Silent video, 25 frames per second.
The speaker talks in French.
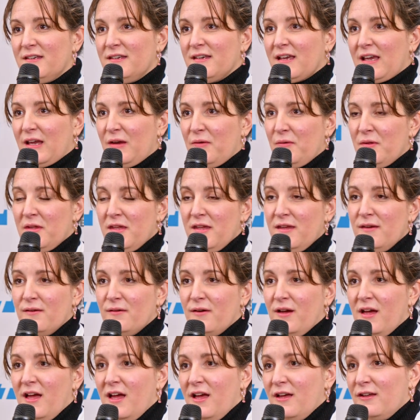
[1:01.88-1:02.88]
qui réunit
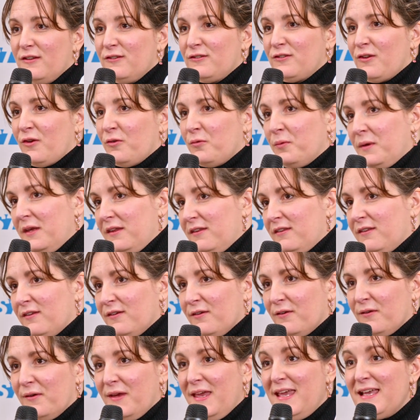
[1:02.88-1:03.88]
108
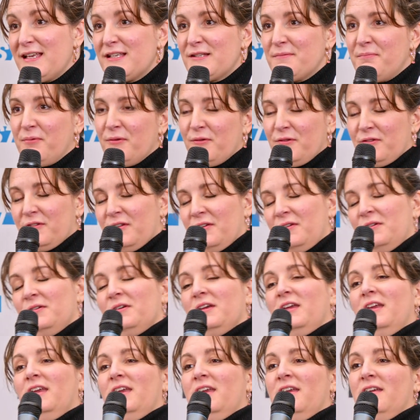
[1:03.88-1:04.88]

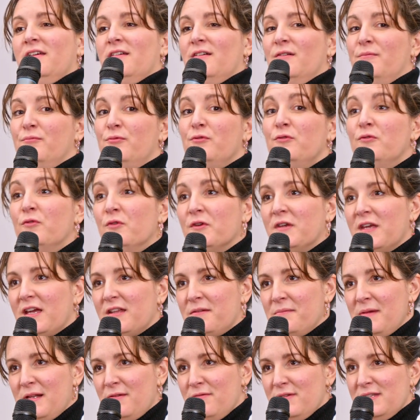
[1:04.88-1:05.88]
exposants et plus de
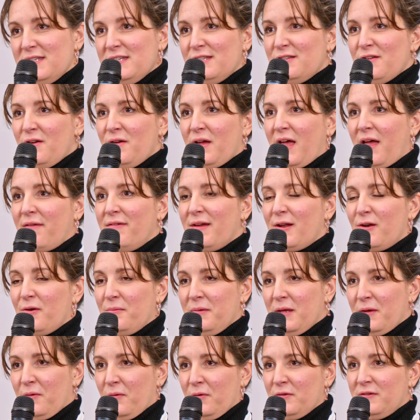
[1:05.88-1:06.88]
4000 visiteurs avec
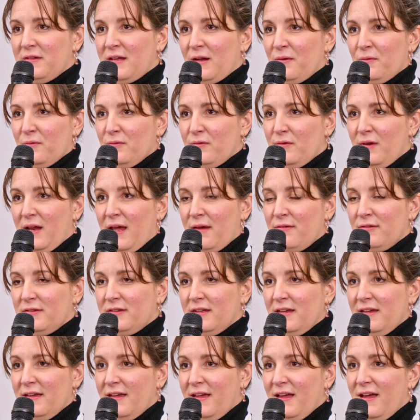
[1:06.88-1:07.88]
le micro-salon de
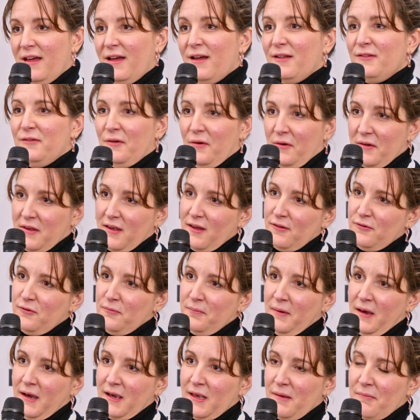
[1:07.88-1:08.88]
l'AFC dans le cadre
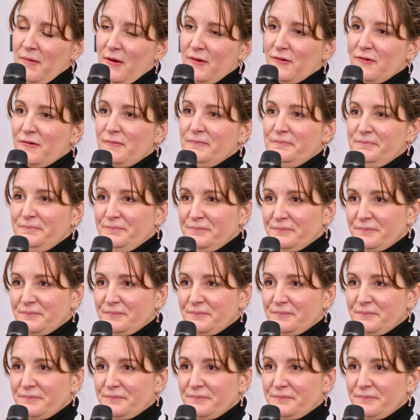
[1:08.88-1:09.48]
du Paris Image.